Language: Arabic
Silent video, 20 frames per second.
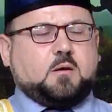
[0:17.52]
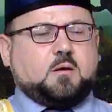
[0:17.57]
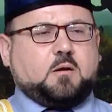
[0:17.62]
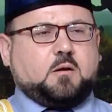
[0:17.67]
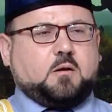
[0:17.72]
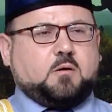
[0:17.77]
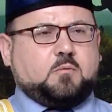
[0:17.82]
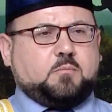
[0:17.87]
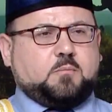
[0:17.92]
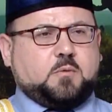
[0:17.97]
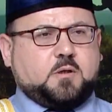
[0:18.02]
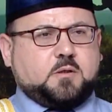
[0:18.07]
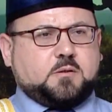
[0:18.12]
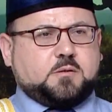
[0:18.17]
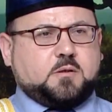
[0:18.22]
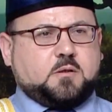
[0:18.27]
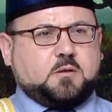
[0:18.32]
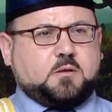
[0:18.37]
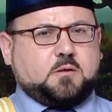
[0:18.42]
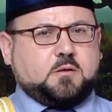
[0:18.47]
اللهم لا
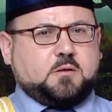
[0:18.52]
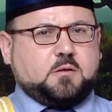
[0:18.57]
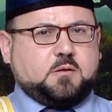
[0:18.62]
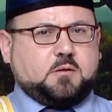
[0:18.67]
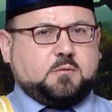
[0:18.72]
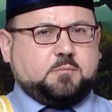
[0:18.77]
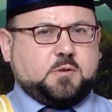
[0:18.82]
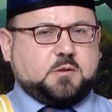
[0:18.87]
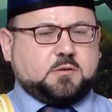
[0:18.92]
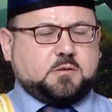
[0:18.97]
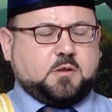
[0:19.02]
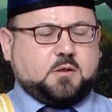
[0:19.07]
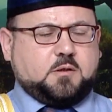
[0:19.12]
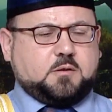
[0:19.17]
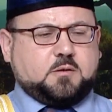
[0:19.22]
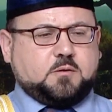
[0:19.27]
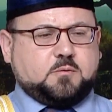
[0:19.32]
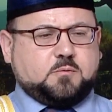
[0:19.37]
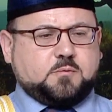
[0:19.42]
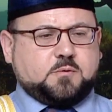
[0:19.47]
سهل إلا ما
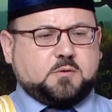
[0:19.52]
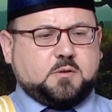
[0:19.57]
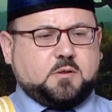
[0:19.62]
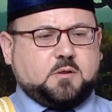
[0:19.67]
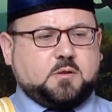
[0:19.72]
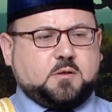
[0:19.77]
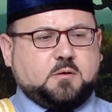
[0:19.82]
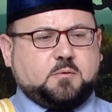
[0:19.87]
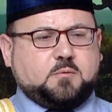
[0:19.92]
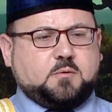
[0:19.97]
جعلته سهلا